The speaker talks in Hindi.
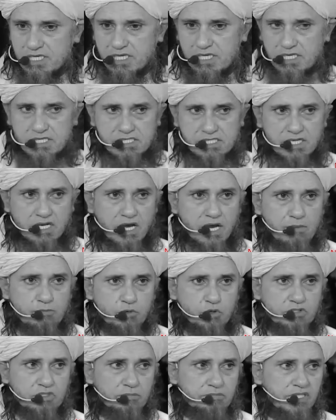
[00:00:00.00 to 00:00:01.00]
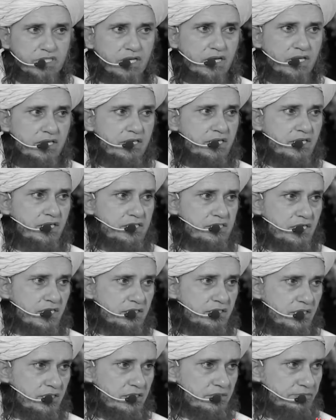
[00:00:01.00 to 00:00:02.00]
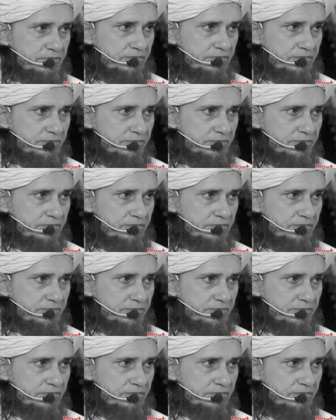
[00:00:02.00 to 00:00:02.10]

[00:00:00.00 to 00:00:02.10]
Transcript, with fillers: से इस्लाम को तब्दील नहीं किया जाता